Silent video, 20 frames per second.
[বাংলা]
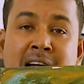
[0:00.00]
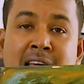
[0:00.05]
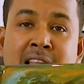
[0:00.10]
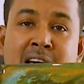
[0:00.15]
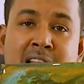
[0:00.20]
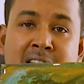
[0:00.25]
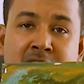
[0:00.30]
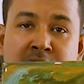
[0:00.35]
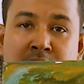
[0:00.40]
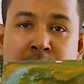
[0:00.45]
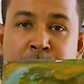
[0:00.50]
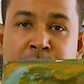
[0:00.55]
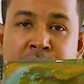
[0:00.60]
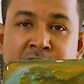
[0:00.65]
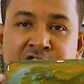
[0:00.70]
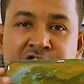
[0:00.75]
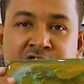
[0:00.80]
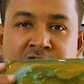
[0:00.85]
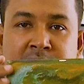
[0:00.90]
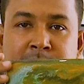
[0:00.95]
কালার
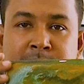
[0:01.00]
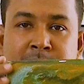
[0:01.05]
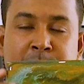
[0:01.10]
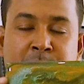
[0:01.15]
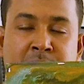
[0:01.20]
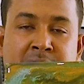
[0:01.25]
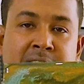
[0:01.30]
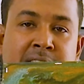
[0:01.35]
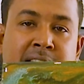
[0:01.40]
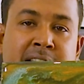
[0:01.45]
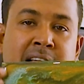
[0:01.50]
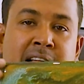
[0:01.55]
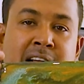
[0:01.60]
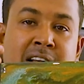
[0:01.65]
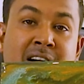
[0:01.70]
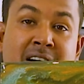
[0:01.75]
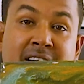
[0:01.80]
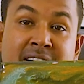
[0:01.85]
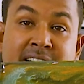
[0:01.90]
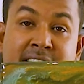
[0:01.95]
কম্বিনেশনের ব্যাপার থাকে
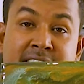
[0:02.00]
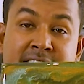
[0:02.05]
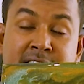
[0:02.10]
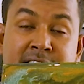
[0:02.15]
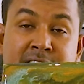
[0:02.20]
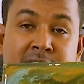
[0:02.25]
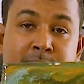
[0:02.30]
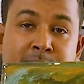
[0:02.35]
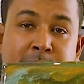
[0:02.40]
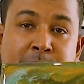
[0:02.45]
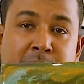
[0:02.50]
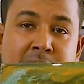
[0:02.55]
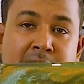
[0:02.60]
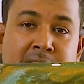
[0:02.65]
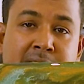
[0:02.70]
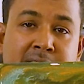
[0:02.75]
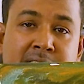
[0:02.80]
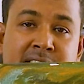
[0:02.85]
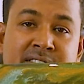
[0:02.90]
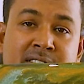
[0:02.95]
একটা গ্র্যাডিয়েন্টের ব্যাপার
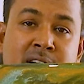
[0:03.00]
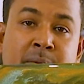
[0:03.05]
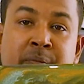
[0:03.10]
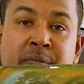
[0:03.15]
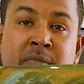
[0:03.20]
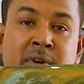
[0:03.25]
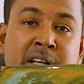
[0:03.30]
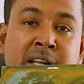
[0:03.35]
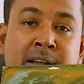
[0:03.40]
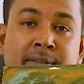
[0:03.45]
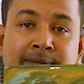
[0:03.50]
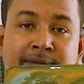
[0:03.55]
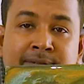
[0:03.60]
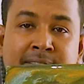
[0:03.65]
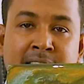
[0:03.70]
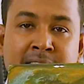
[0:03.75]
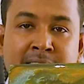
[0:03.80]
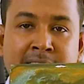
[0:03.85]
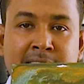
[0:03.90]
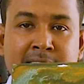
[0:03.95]
থাকে সাম
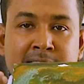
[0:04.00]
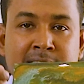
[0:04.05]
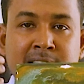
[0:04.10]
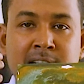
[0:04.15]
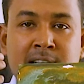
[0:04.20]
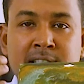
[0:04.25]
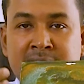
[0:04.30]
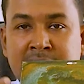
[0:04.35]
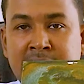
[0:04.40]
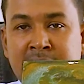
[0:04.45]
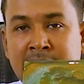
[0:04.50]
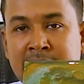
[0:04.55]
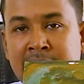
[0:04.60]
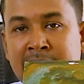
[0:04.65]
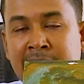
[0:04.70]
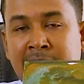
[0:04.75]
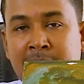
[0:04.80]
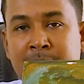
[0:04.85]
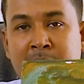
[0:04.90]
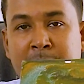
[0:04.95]
ডিফারেন্ট একটা
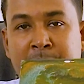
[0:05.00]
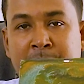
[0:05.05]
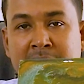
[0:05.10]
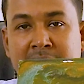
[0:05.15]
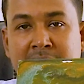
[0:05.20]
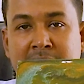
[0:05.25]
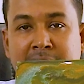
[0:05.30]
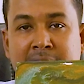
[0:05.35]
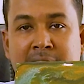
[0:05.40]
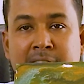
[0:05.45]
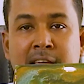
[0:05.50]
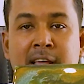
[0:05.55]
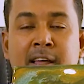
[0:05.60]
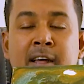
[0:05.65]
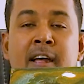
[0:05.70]
থিঙ্কিং এর ব্যাপার থাকে